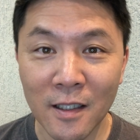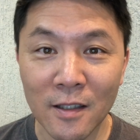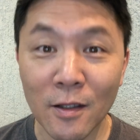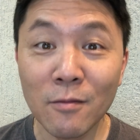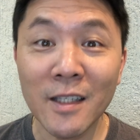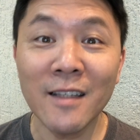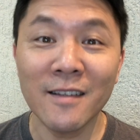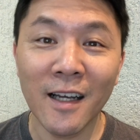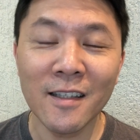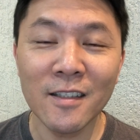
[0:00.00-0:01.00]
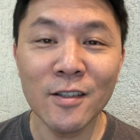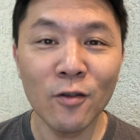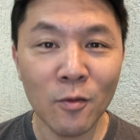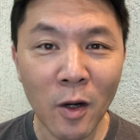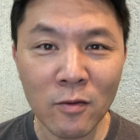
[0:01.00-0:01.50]
não tem nada de
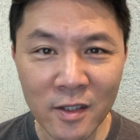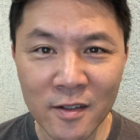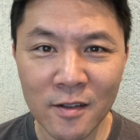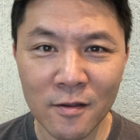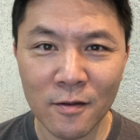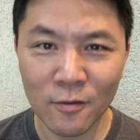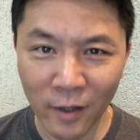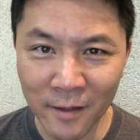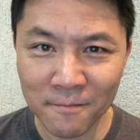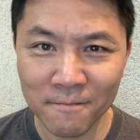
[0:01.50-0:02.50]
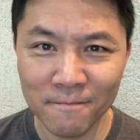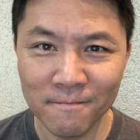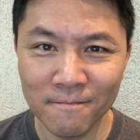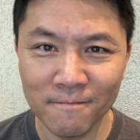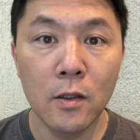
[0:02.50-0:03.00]
normal nisso, não é?
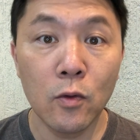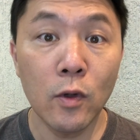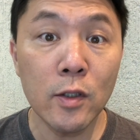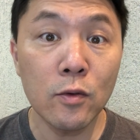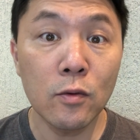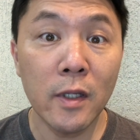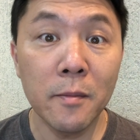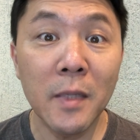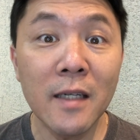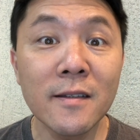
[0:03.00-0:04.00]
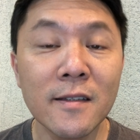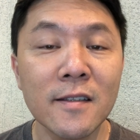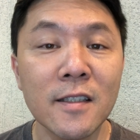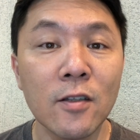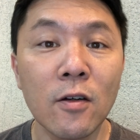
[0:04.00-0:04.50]
Quando
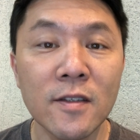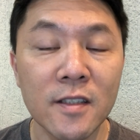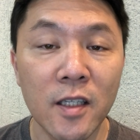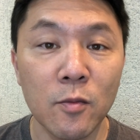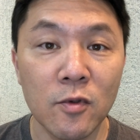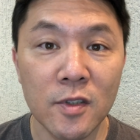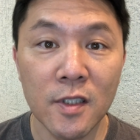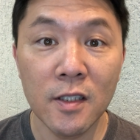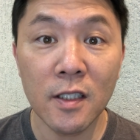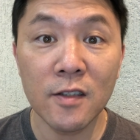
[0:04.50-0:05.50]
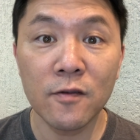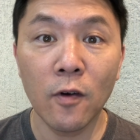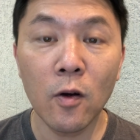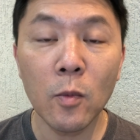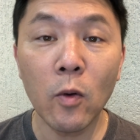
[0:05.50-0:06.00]
lembranças que nós temos se
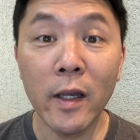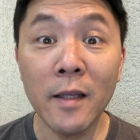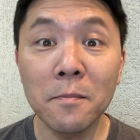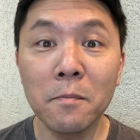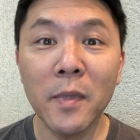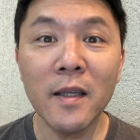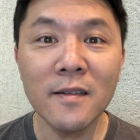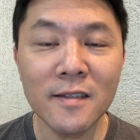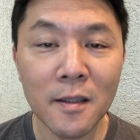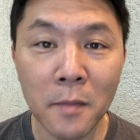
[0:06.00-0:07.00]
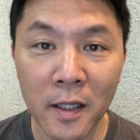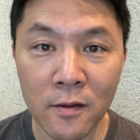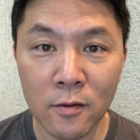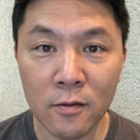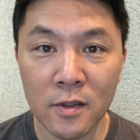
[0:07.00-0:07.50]
transformam em
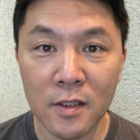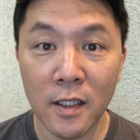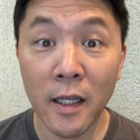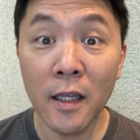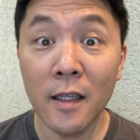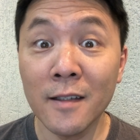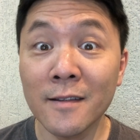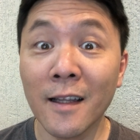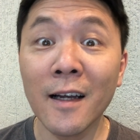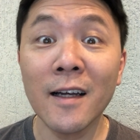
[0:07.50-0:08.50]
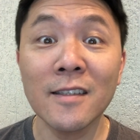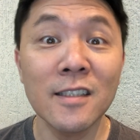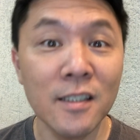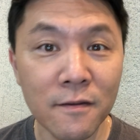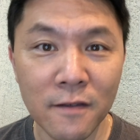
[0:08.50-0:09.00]
pensamentos e em
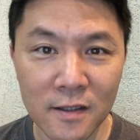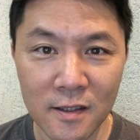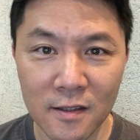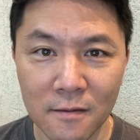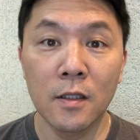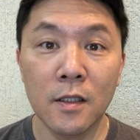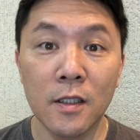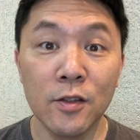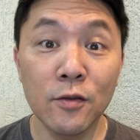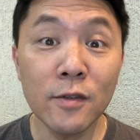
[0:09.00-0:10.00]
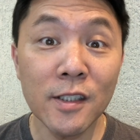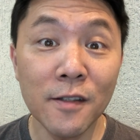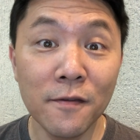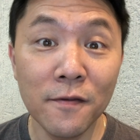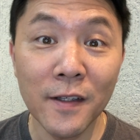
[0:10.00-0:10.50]
narrativas que
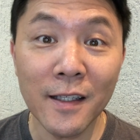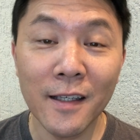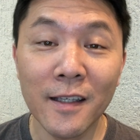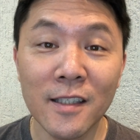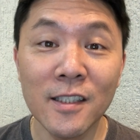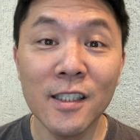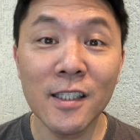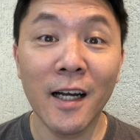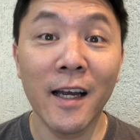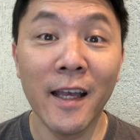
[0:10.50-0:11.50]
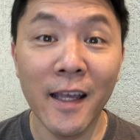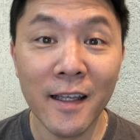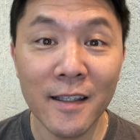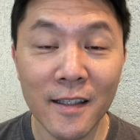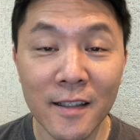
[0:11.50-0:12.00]
justifiquem que a gente
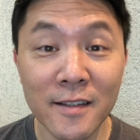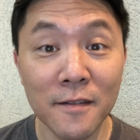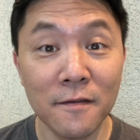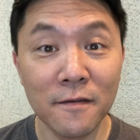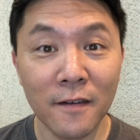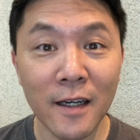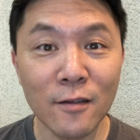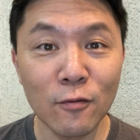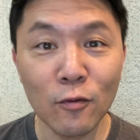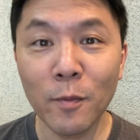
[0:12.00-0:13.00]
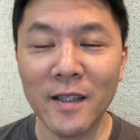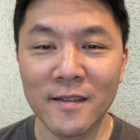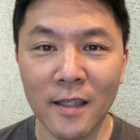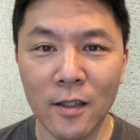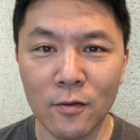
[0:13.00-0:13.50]
carregue esse fardo do
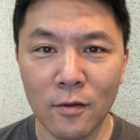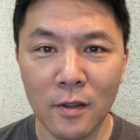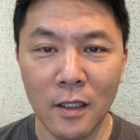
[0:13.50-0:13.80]
passado,